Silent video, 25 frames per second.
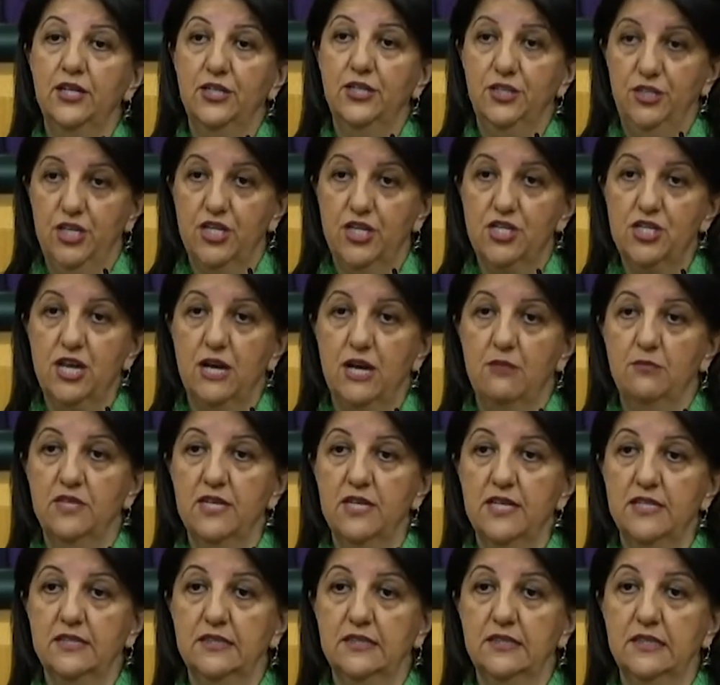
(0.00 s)

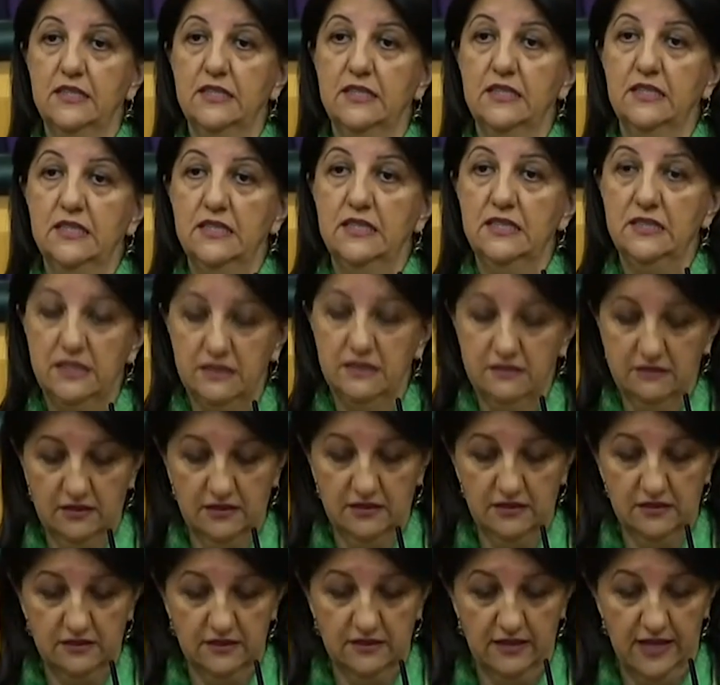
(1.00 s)
yaşamlarını
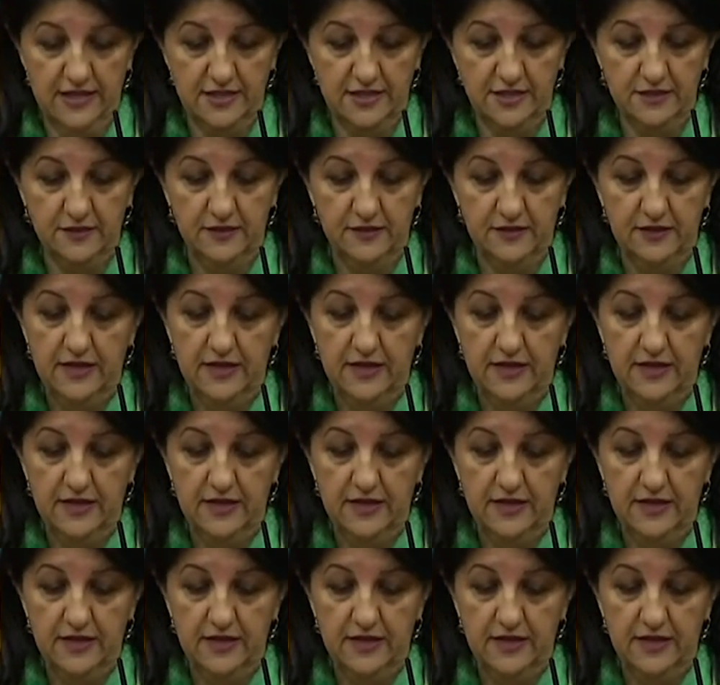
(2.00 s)
yitirdiler.